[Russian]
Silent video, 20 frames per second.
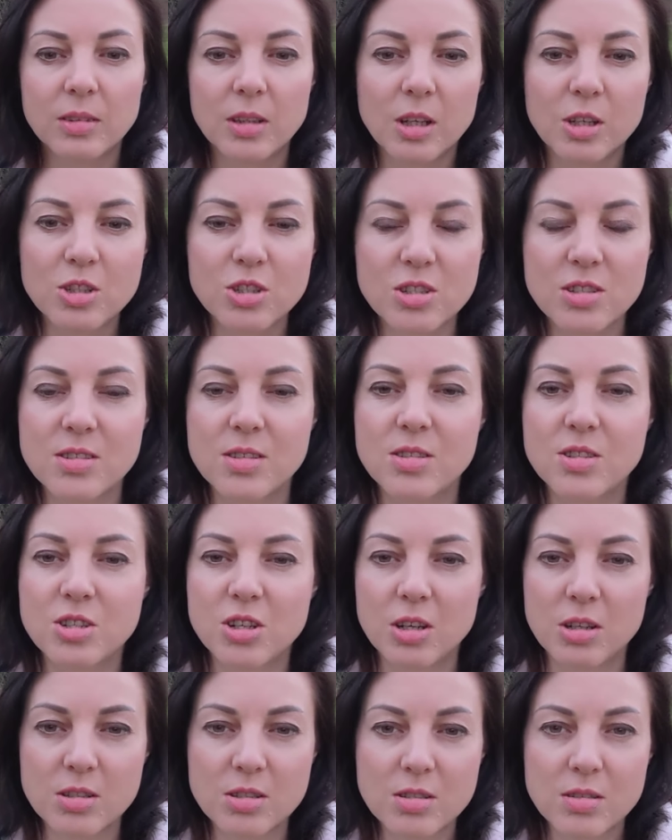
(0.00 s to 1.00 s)
Также
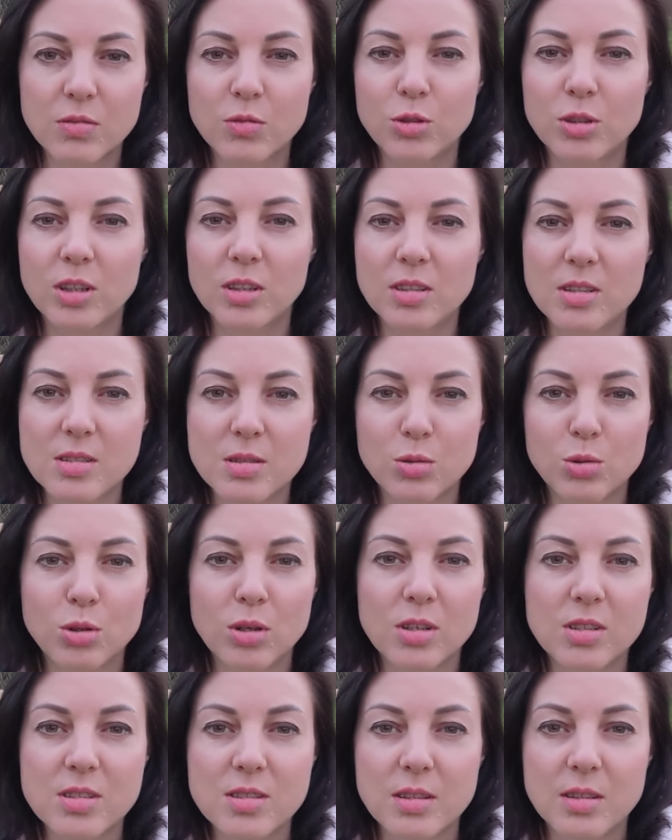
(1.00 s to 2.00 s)
сейчас вот эта
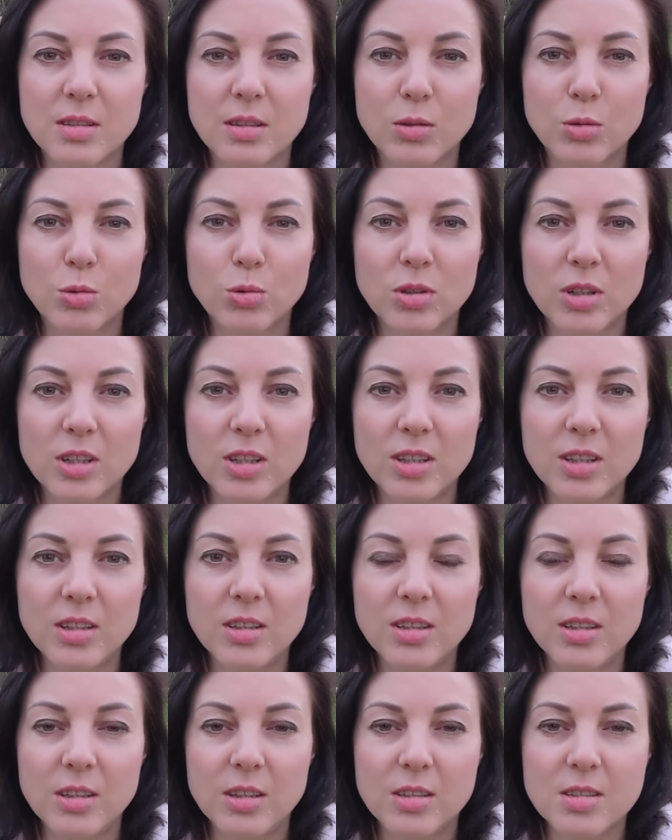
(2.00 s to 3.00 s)
ситуация на
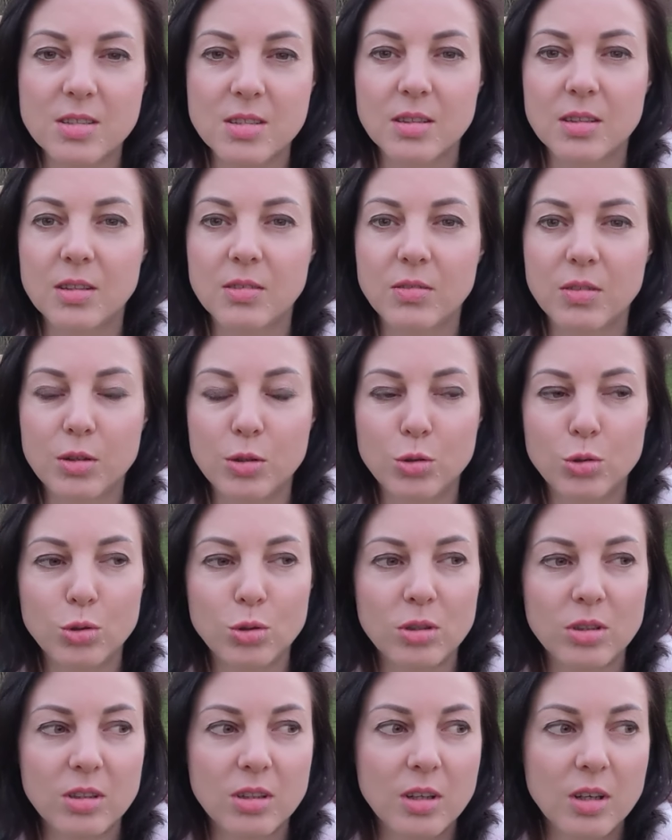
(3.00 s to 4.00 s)
Украине с этой
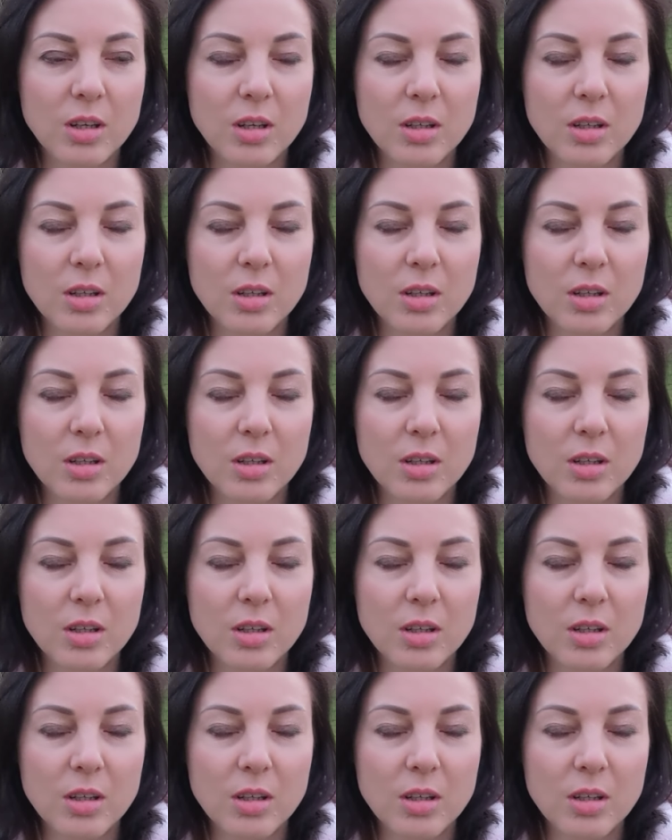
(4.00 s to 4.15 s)
войной,